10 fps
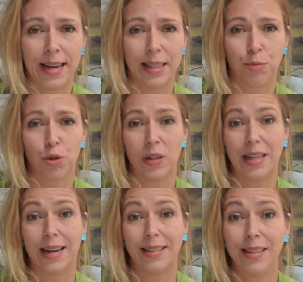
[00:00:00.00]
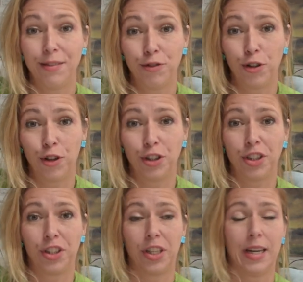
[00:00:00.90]
jak na przykład
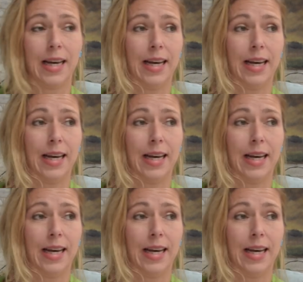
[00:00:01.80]
aktywność,